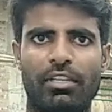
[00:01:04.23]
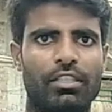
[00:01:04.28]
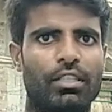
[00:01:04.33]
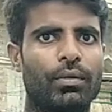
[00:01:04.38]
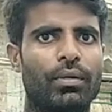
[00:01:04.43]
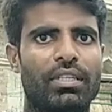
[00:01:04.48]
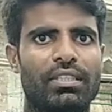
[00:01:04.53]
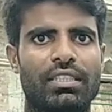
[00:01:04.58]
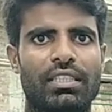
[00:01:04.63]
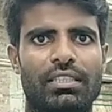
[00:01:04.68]
নাম্বার
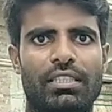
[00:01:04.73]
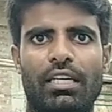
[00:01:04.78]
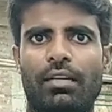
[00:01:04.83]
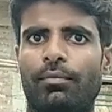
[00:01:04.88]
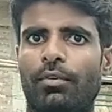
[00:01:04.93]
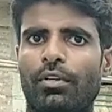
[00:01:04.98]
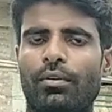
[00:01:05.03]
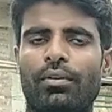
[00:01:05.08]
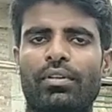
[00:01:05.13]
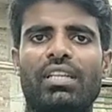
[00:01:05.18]
দেওয়া আছে
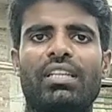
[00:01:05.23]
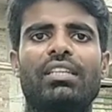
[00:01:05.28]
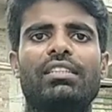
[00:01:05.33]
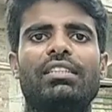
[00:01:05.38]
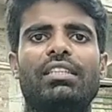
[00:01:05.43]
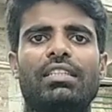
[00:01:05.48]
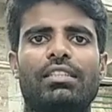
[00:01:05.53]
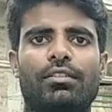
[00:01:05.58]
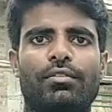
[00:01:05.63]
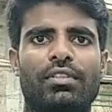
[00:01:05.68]
তারপরে অনেকে
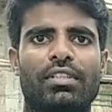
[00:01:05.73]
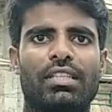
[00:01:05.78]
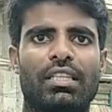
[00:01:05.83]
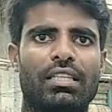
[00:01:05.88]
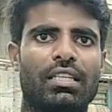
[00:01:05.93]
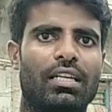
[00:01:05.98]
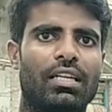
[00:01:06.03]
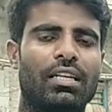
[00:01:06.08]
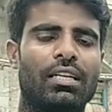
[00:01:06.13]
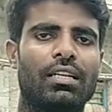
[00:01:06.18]
জিজ্ঞাসা করে
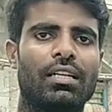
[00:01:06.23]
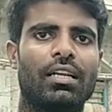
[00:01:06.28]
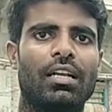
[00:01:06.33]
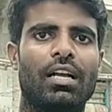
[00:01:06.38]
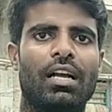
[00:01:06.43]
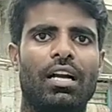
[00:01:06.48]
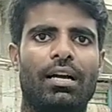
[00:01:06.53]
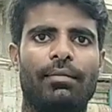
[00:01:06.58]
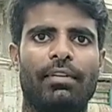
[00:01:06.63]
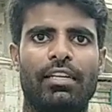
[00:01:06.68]
দাদা
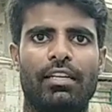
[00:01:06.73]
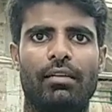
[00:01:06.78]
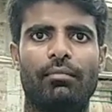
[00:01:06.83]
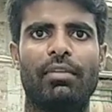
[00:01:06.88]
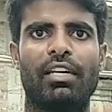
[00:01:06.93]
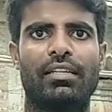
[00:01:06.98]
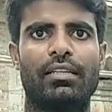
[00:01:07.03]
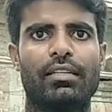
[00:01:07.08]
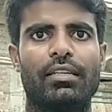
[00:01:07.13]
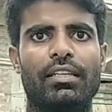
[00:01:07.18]
আপনার
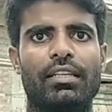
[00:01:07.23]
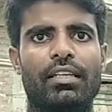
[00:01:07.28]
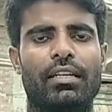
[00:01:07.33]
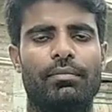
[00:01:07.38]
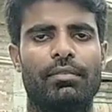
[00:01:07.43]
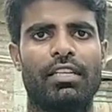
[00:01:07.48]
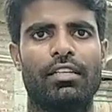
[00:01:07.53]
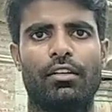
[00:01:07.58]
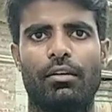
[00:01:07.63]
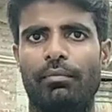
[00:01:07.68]
নাম্বারটা নেই
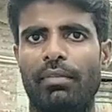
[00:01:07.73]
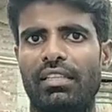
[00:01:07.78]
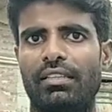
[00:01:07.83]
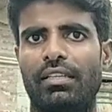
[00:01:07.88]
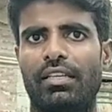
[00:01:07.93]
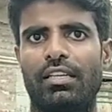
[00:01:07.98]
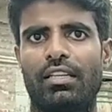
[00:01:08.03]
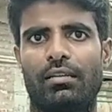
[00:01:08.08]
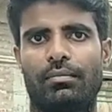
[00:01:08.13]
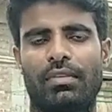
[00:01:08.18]
আপনার নাম্বার
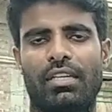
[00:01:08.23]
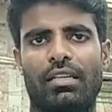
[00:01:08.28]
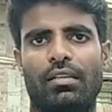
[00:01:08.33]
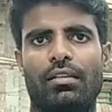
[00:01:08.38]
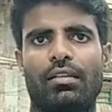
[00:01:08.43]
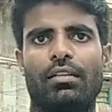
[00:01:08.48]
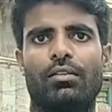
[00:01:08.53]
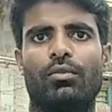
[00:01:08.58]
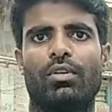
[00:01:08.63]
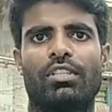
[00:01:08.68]
দেন
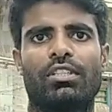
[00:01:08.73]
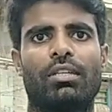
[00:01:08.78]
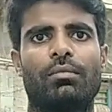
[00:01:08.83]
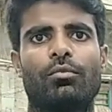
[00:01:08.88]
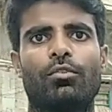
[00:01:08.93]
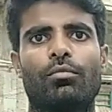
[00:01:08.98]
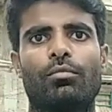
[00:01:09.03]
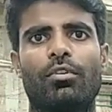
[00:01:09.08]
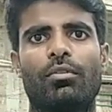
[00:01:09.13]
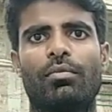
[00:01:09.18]
আপনাকে
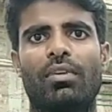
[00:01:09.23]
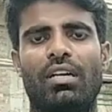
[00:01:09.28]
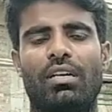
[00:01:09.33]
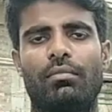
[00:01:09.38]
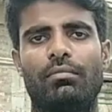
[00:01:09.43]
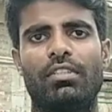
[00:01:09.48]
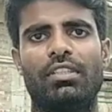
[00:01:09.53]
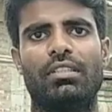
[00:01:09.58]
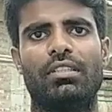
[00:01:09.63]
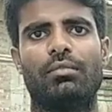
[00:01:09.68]
হোয়াটসঅ্যাপ করব বা
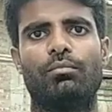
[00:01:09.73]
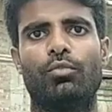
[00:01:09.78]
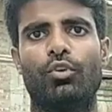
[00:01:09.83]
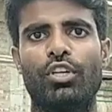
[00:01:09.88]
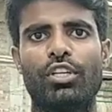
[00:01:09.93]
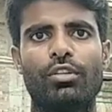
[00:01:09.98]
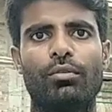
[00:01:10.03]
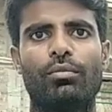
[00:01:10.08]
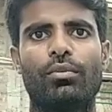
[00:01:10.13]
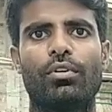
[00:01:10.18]
আমি
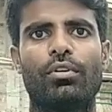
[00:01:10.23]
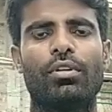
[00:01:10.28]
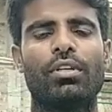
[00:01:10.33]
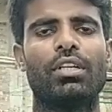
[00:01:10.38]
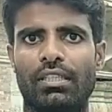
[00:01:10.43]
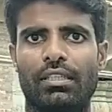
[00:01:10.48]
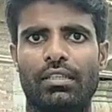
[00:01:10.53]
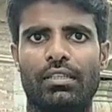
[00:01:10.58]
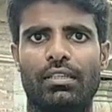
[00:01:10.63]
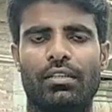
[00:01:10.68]
বই নেবো
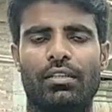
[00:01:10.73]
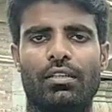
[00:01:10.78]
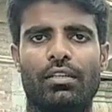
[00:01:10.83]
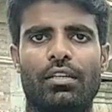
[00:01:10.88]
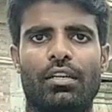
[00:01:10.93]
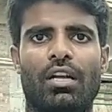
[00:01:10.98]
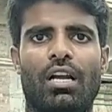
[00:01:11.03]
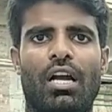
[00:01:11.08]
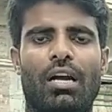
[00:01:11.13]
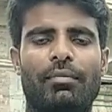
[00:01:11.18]

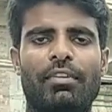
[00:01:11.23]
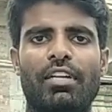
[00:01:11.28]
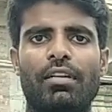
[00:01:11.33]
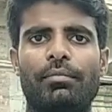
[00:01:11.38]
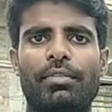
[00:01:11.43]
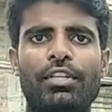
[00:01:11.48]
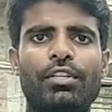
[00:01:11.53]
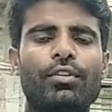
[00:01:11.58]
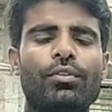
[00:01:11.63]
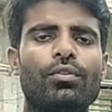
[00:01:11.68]

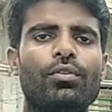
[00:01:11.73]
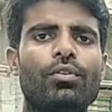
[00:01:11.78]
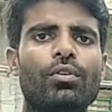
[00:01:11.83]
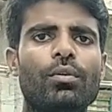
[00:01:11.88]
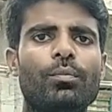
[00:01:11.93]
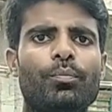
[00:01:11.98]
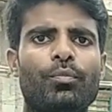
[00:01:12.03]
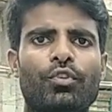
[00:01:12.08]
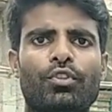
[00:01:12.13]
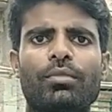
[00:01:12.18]
আপনারা
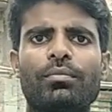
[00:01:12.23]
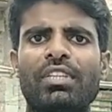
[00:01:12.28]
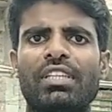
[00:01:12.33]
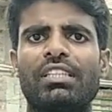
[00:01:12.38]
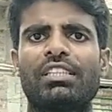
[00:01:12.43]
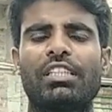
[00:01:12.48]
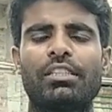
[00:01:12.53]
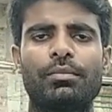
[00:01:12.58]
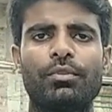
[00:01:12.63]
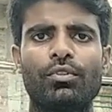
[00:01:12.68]
ভিডিওগুলো প্রথম
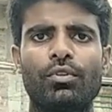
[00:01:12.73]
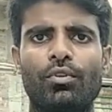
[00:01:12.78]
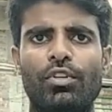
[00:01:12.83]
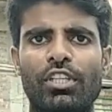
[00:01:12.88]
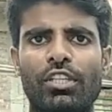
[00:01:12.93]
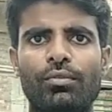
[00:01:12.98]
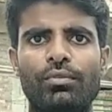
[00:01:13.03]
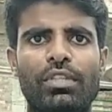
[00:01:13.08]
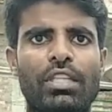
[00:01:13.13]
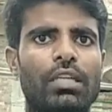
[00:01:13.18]
থেকে শেষ পর্যন্ত
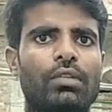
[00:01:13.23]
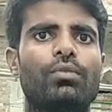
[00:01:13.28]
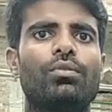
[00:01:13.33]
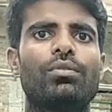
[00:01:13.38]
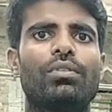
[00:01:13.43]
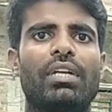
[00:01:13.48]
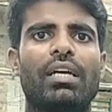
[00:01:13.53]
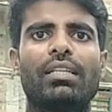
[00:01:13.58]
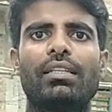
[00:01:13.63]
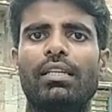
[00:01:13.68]
কন্টিনিউ
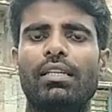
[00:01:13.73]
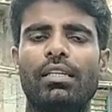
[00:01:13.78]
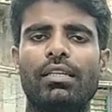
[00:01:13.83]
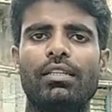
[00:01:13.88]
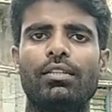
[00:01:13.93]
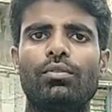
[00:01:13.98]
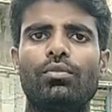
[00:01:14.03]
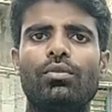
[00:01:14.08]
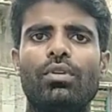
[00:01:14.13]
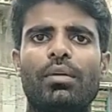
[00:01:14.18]
দেখুন না
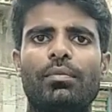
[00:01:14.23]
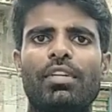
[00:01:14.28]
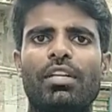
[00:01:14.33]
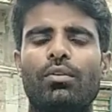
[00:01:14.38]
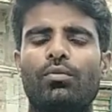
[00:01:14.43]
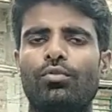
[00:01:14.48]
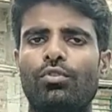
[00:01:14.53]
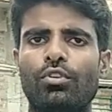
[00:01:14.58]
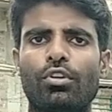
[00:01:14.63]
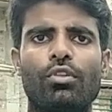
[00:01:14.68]
দেখলে কিন্তু
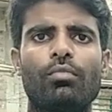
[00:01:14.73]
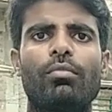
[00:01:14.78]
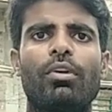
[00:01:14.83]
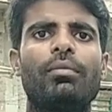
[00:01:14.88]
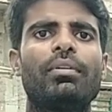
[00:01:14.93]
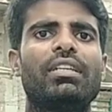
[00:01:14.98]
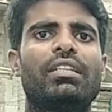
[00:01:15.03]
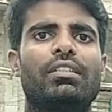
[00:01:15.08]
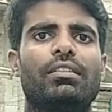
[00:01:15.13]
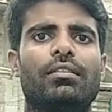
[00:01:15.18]
আপনারা কোনো
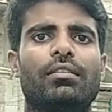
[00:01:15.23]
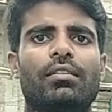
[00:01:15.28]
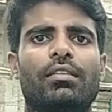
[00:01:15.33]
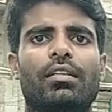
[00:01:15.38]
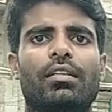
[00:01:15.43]
রকমভাবেই